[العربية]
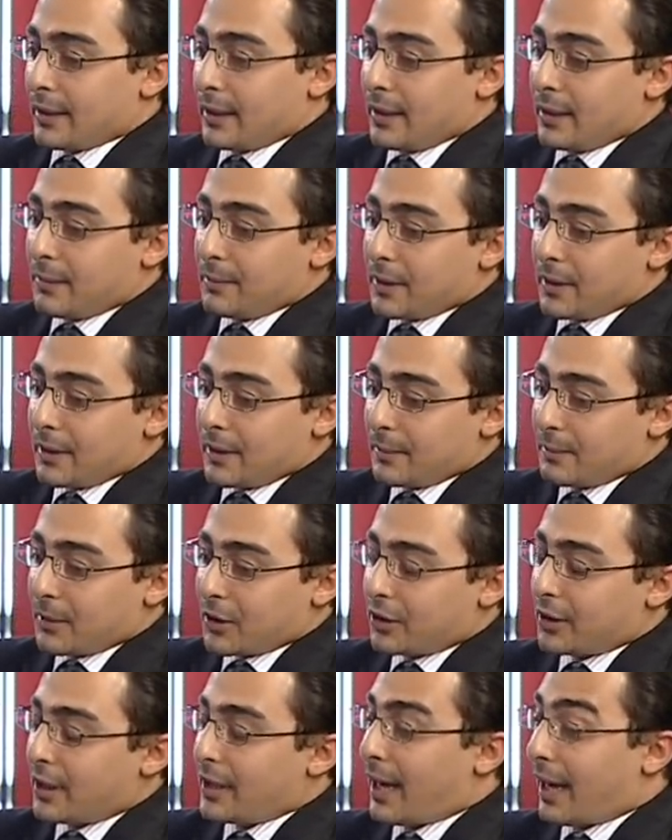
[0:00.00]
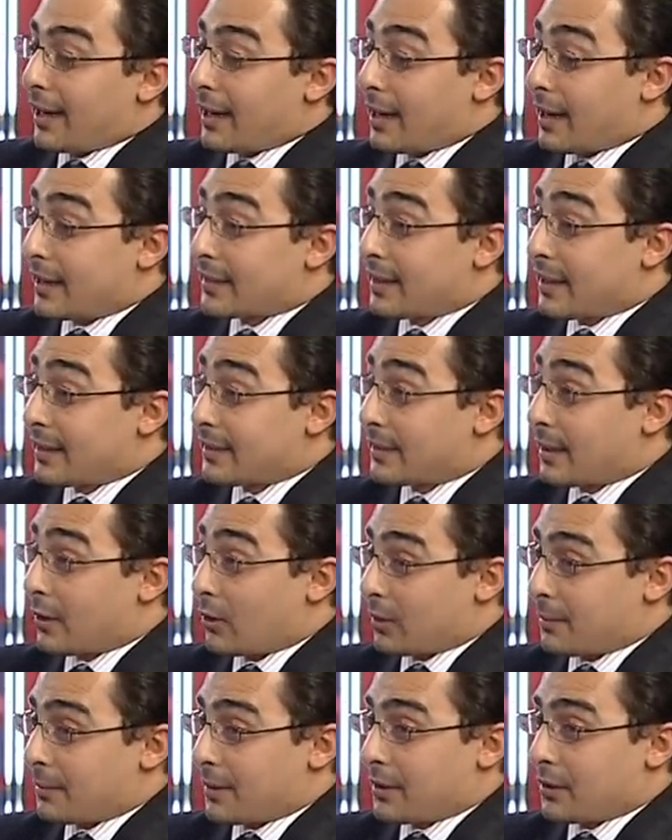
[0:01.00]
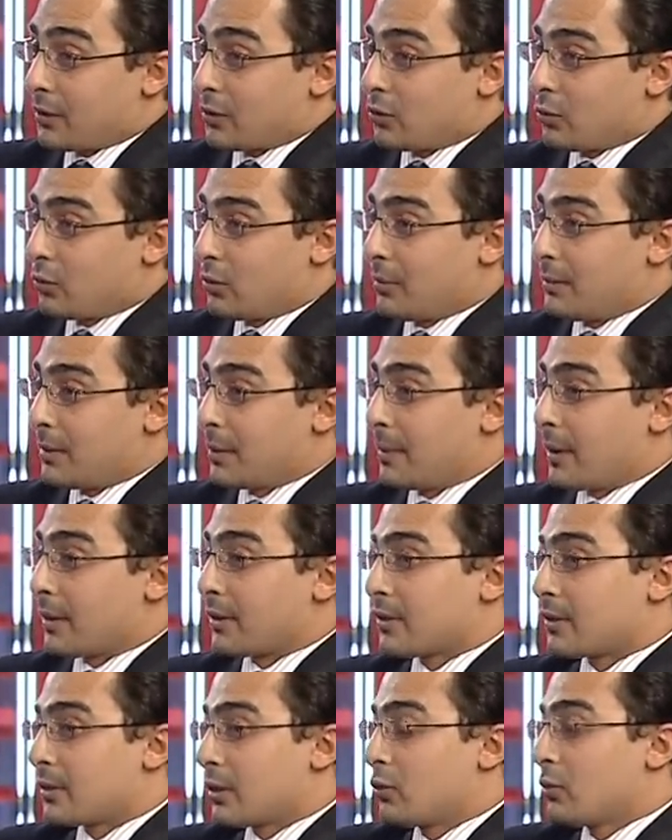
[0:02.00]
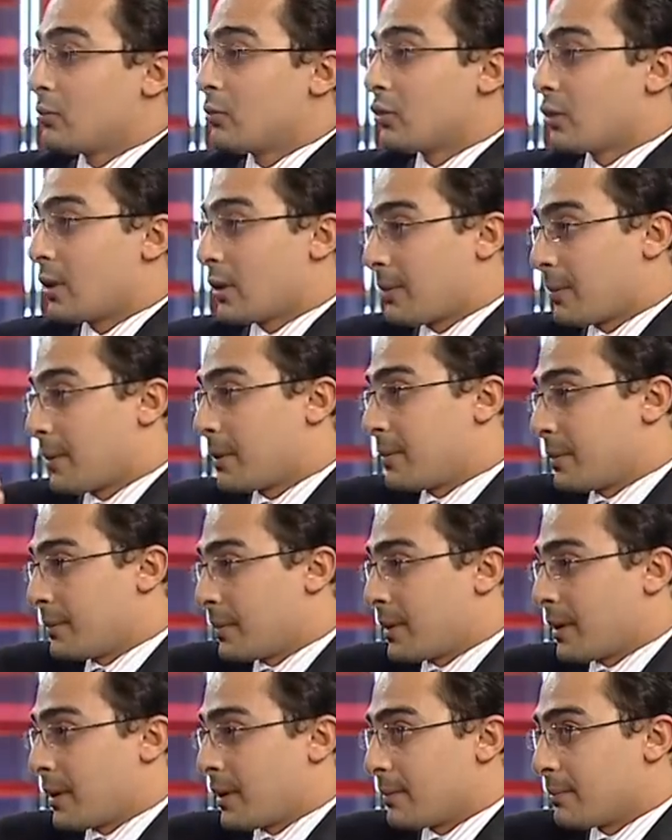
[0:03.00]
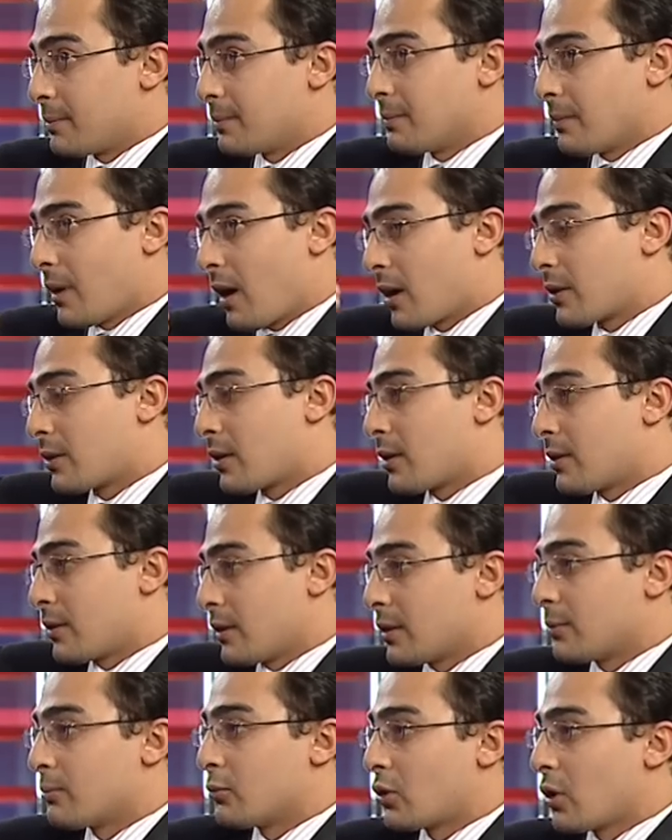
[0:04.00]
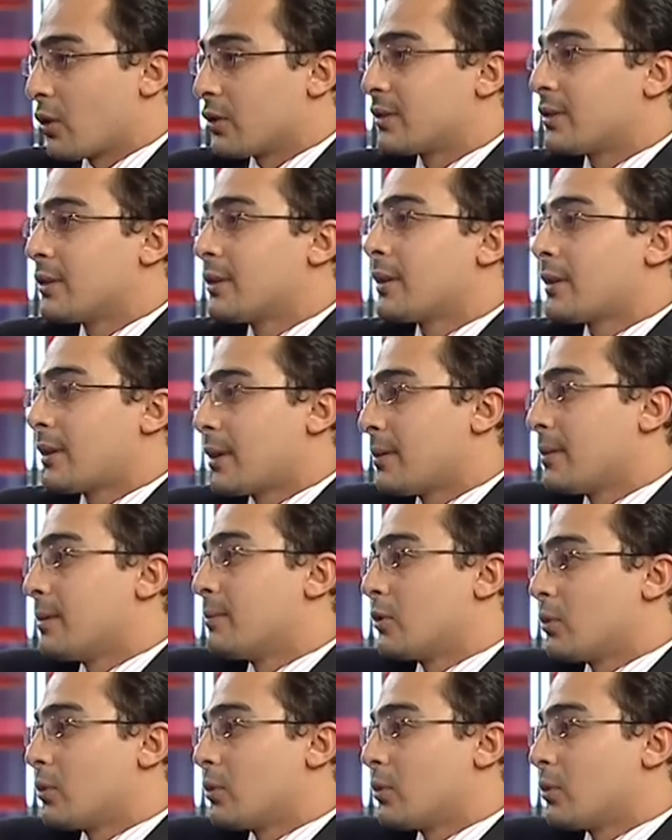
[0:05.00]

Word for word: اللي بيشتري على الاساس دوت من السوق بيبقى نظرته مستقبل بيبقى اكتر متوسطه